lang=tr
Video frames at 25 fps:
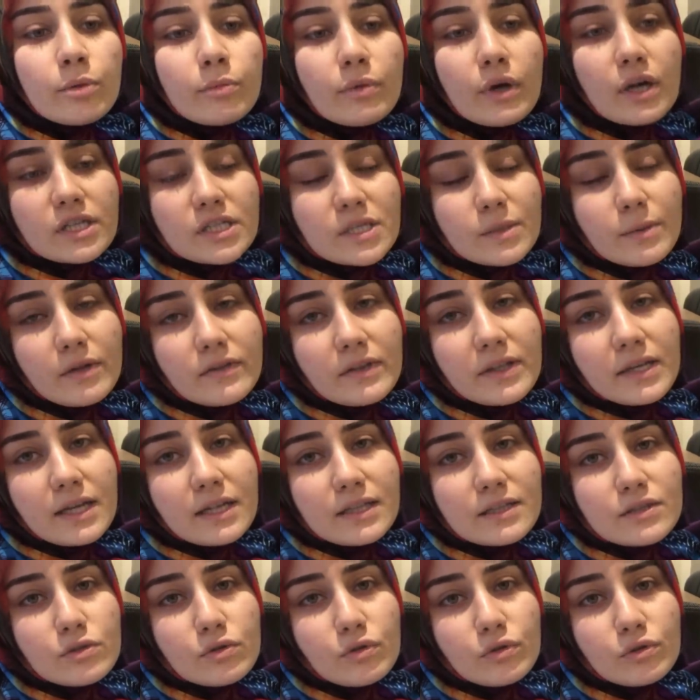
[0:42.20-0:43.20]
Bu akşam evde
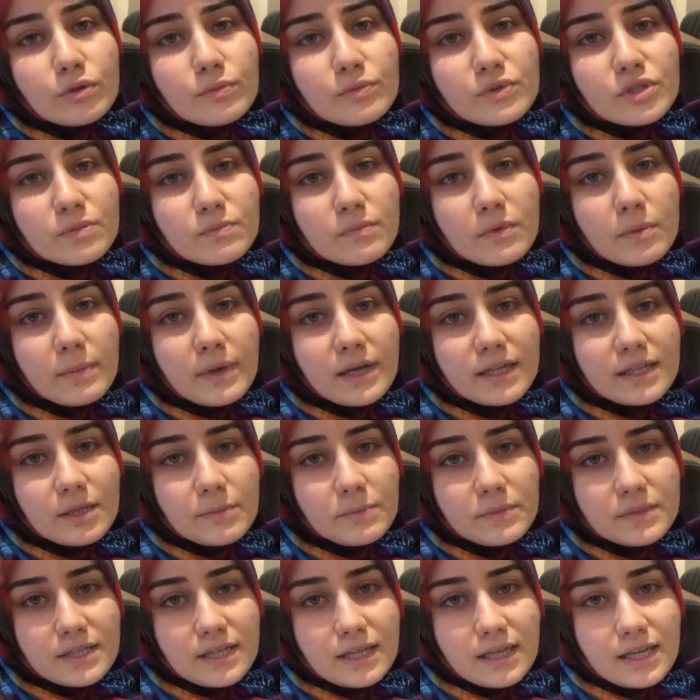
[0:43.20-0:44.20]
yalnız olduğum için
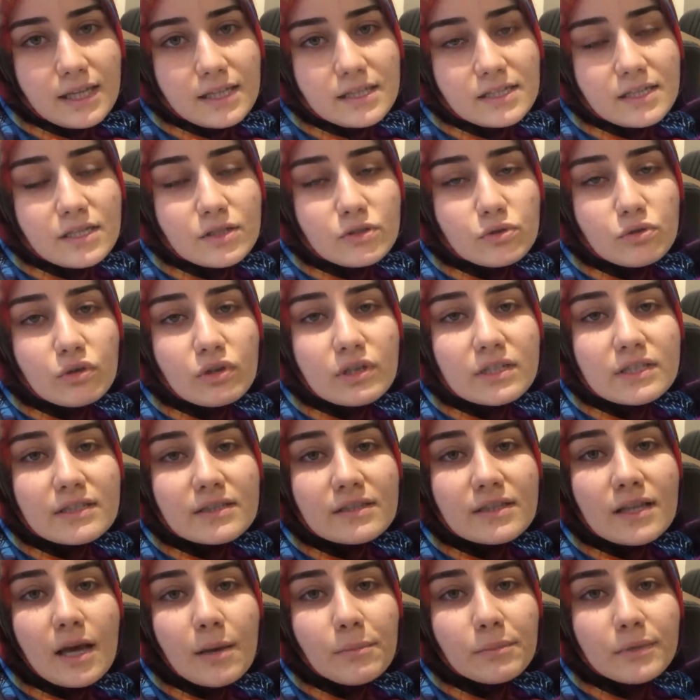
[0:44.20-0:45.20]
babaannem bize gelecek.
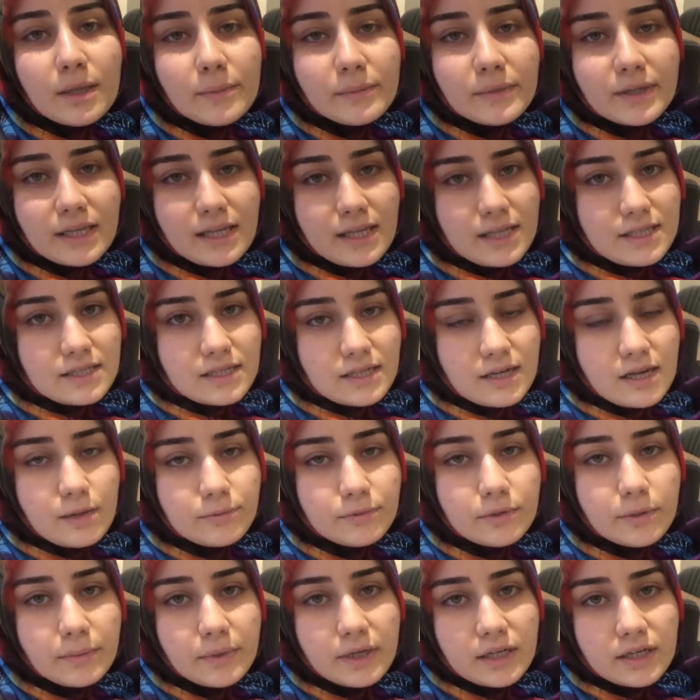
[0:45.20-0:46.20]
Sonrasında ablam da gelecek.
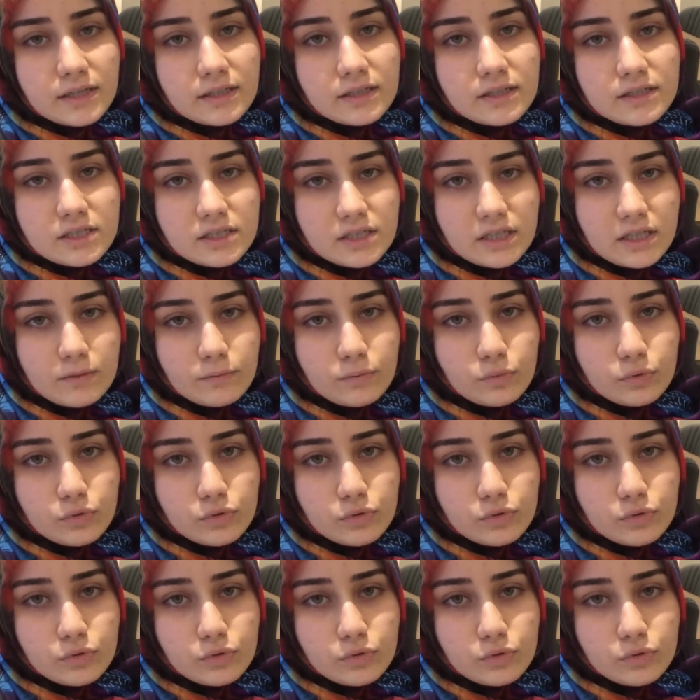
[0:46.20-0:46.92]
Ablam arkadaşıyla